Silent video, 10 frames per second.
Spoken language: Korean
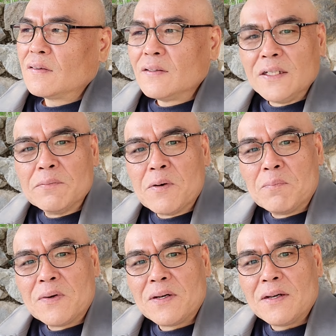
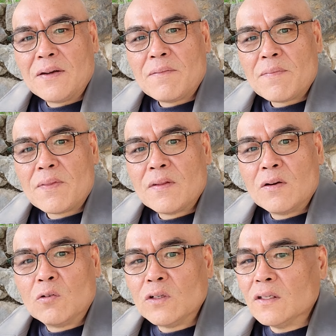그림은 뭐예요?
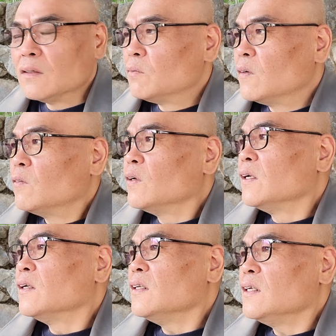우리는,
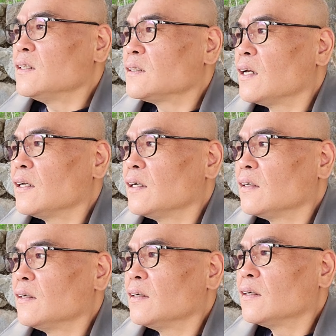우리는 이
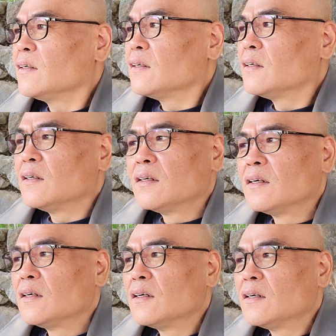세계를
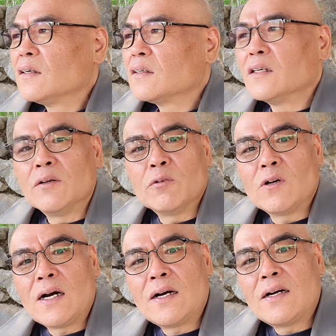
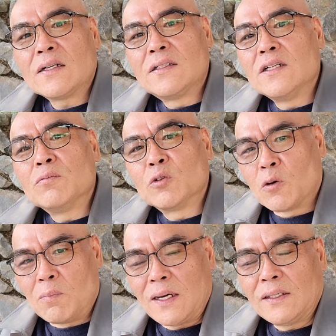그림과
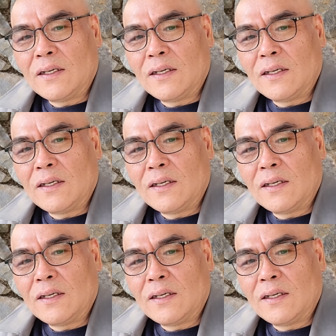그림으로만.